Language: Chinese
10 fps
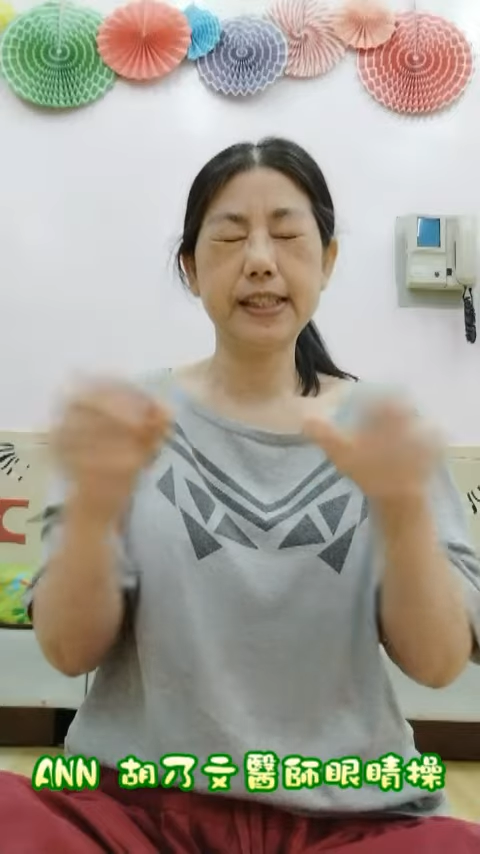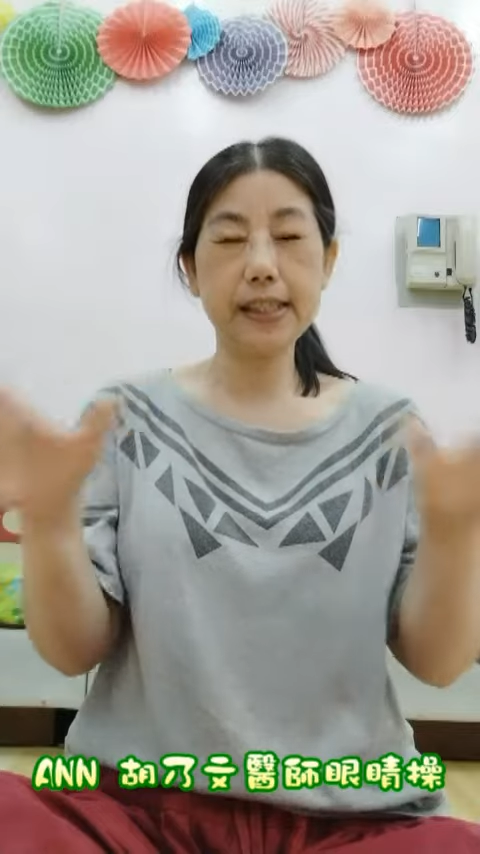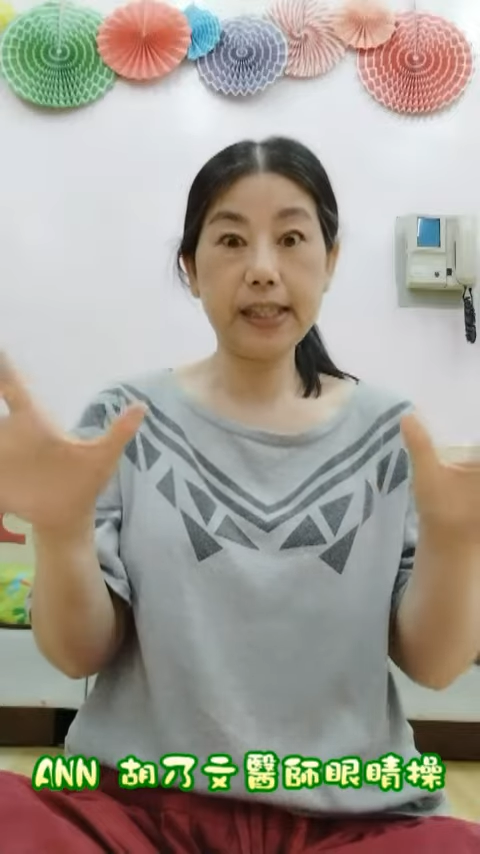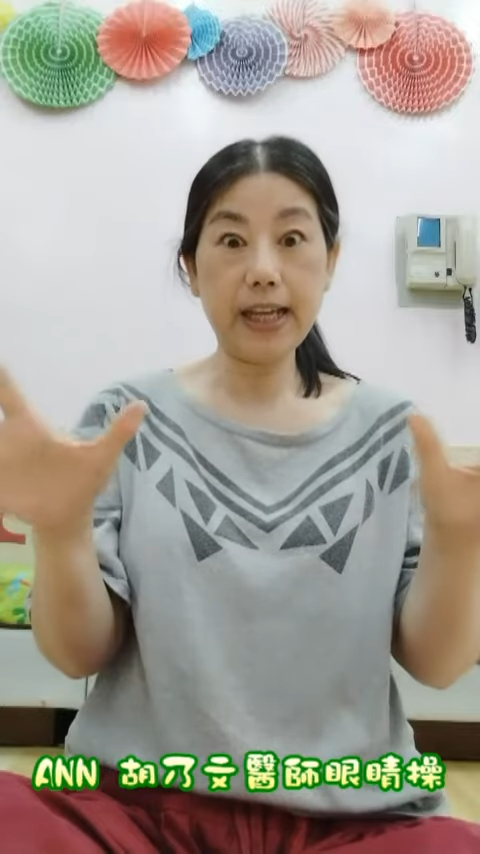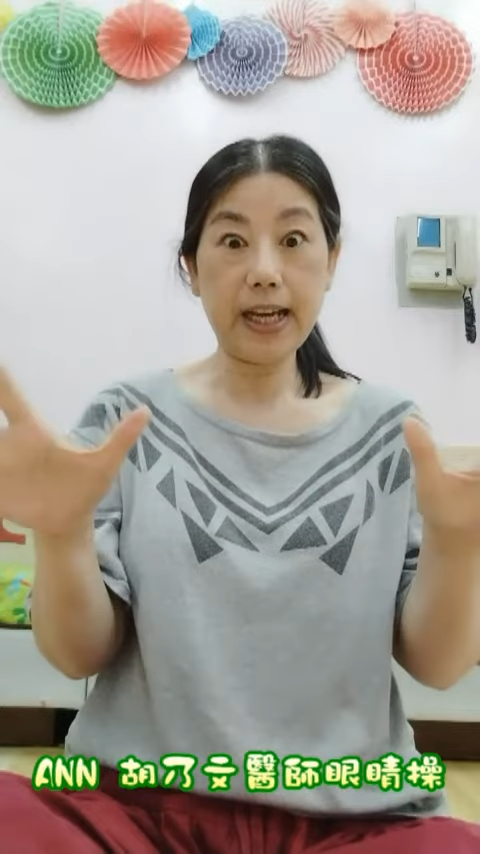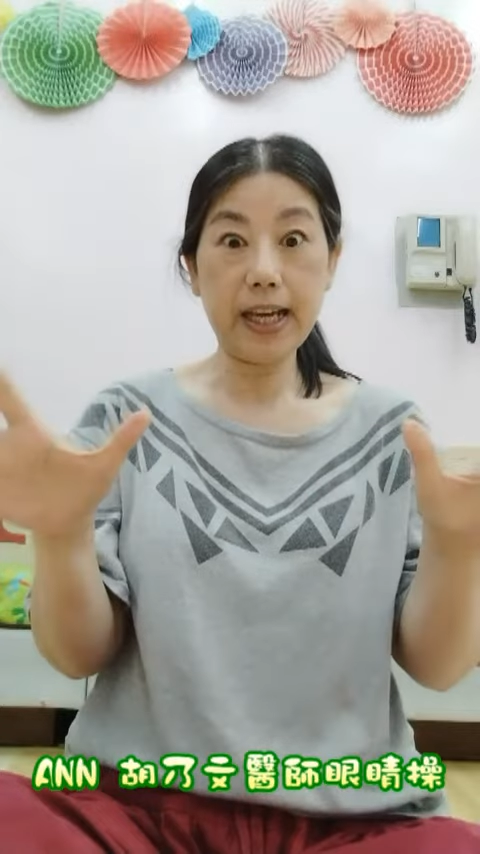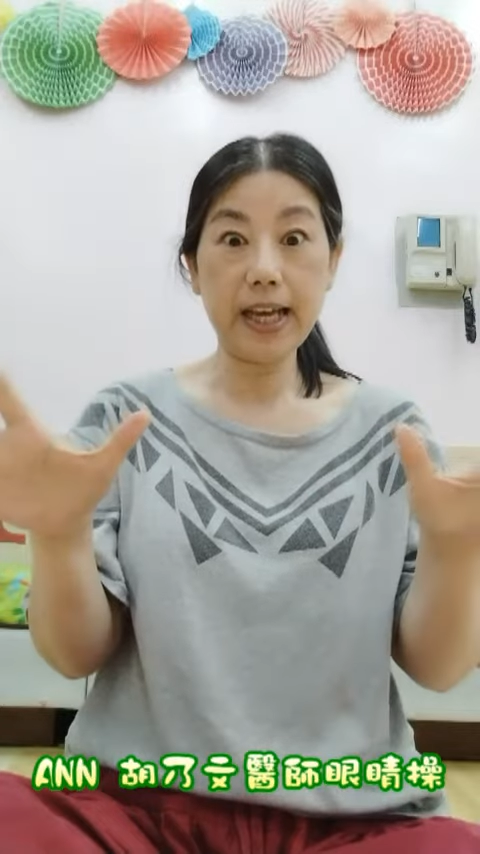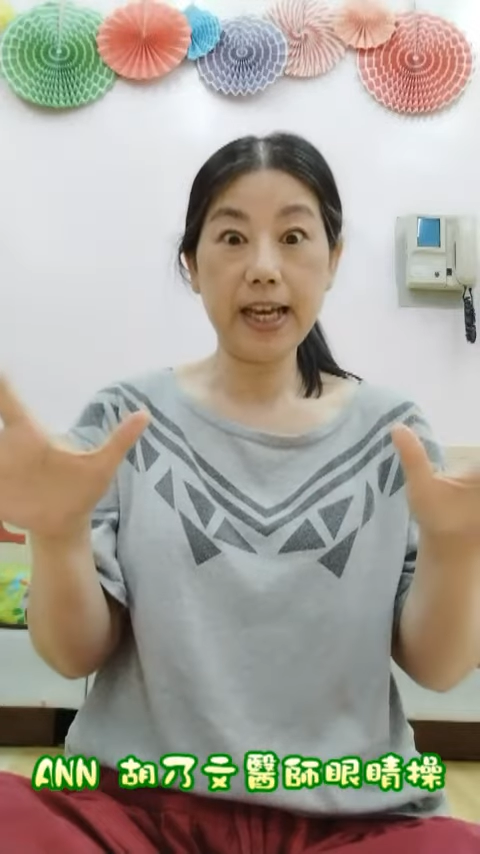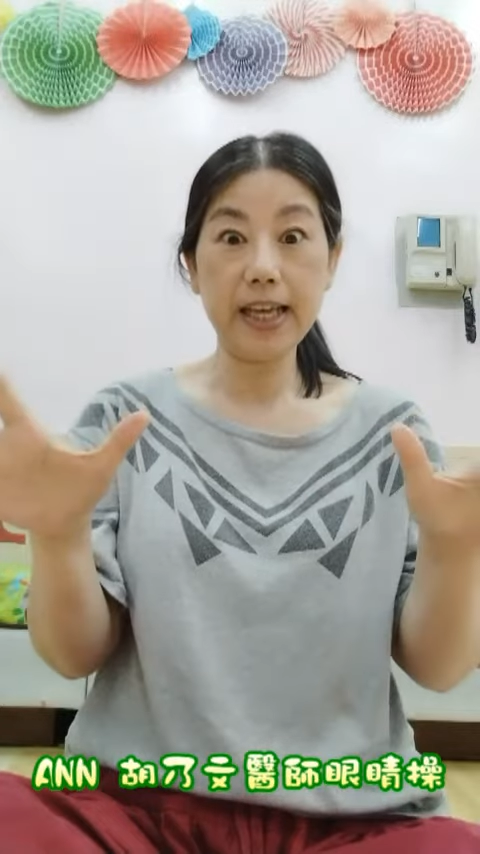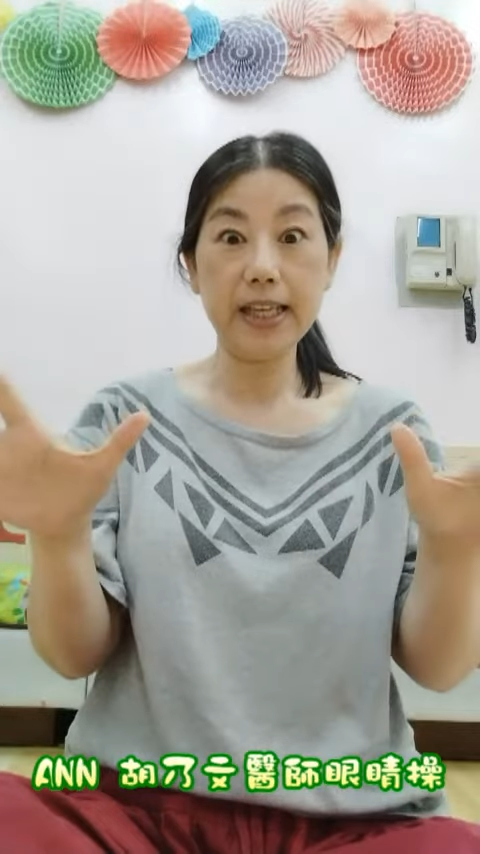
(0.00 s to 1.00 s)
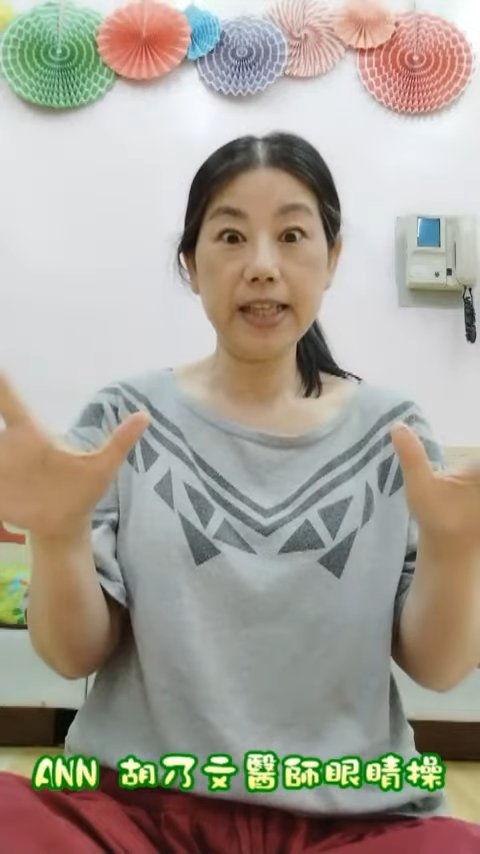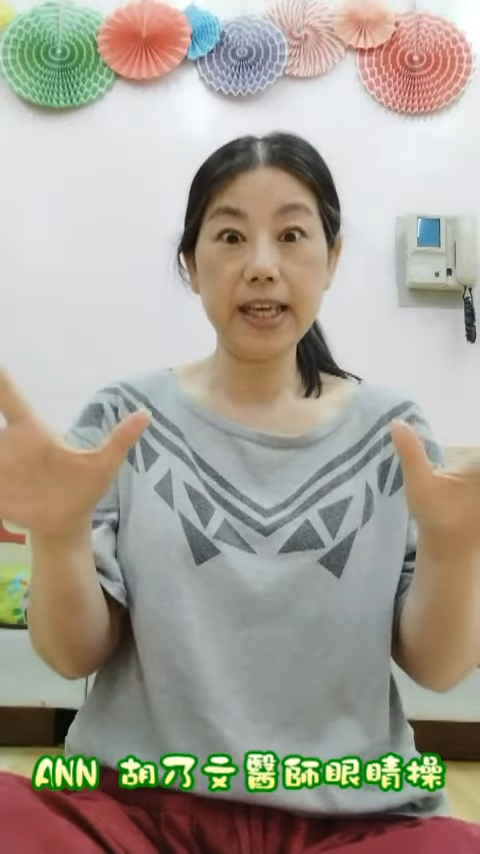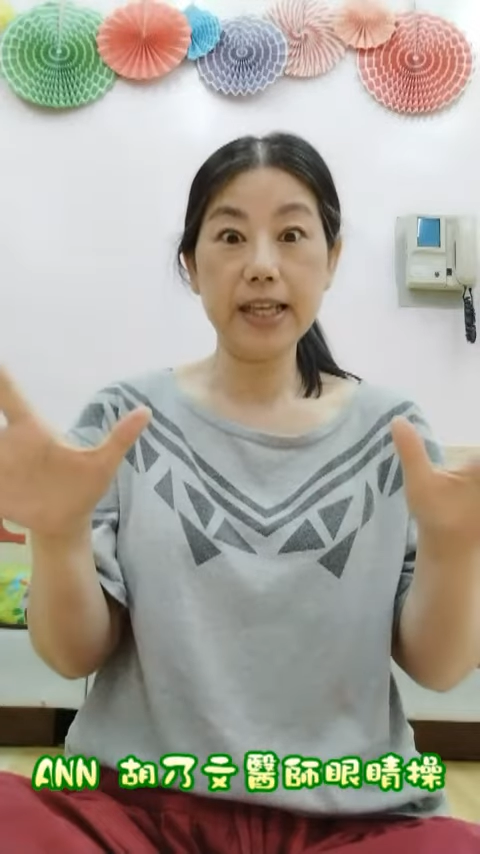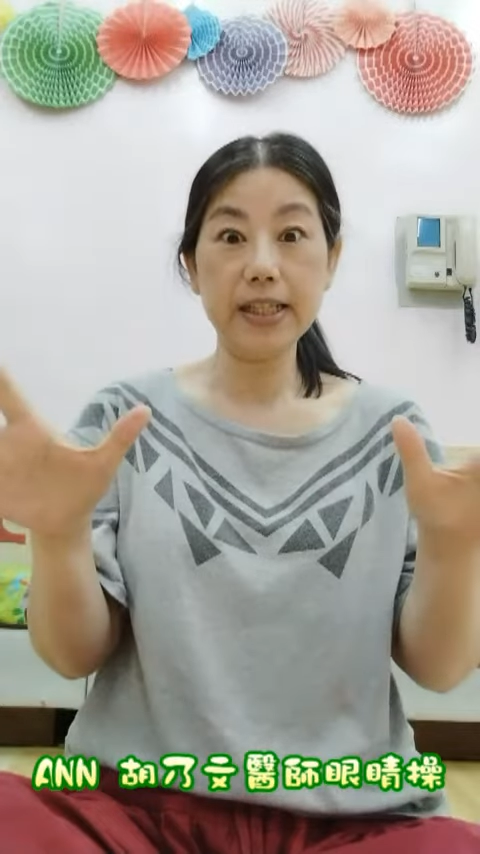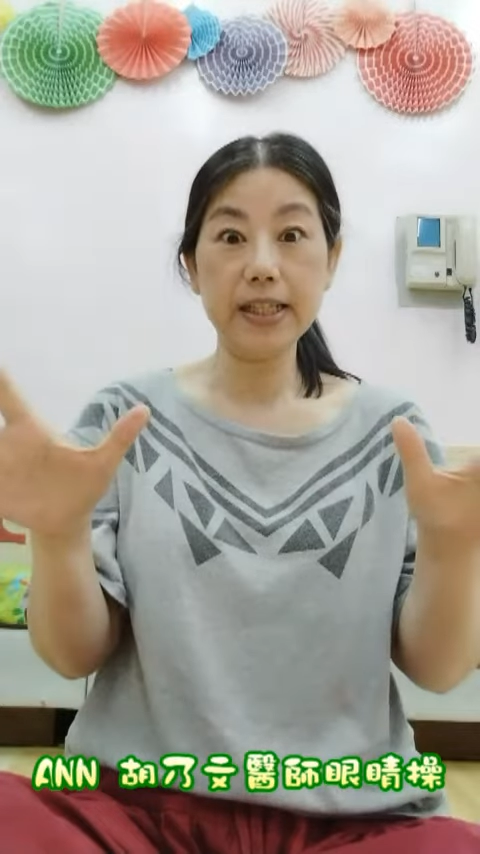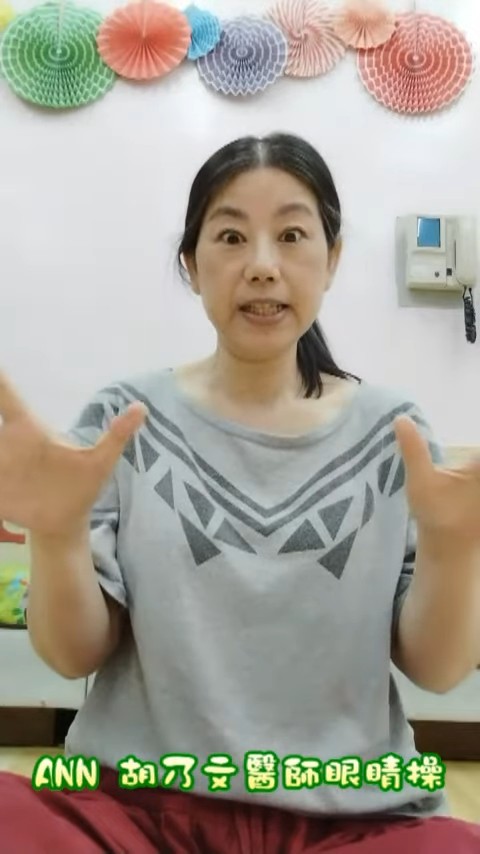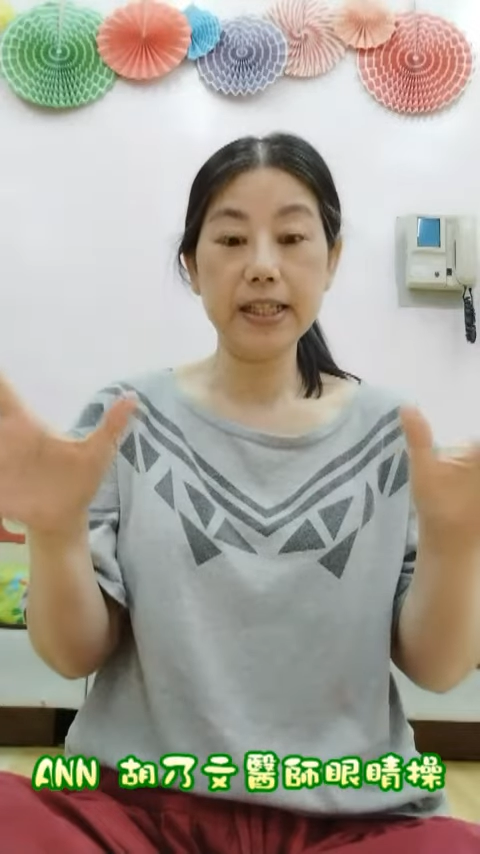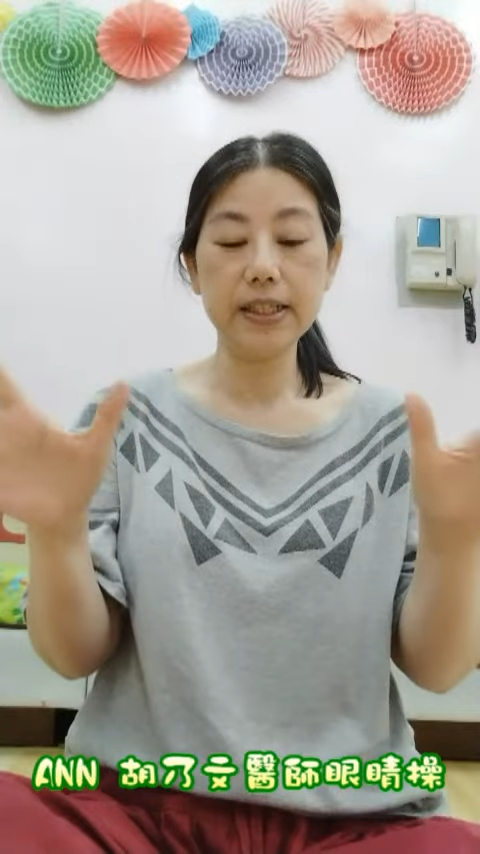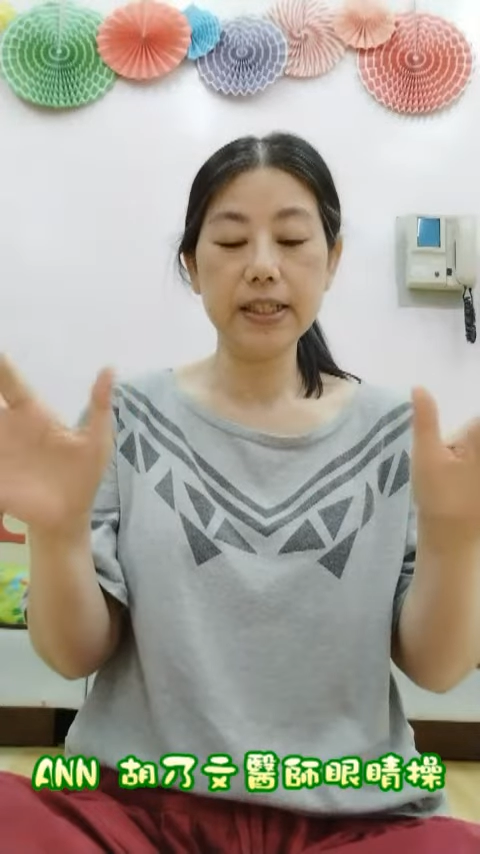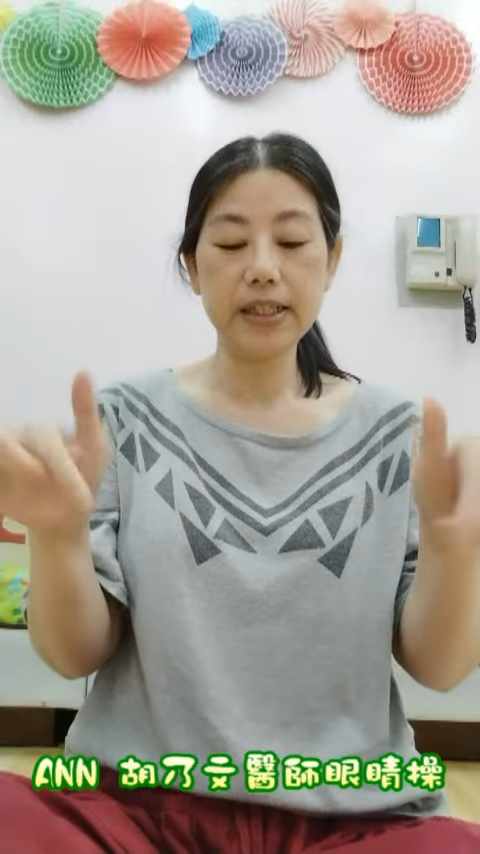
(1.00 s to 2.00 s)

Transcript: 睁开眼睛，